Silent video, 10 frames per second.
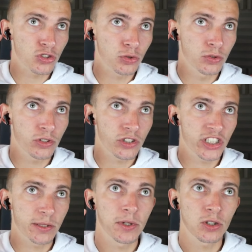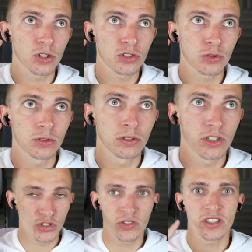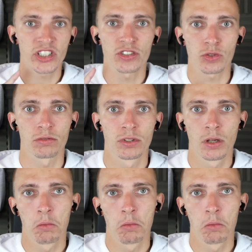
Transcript: le son, j'ai pas encore le son, j'ai le son.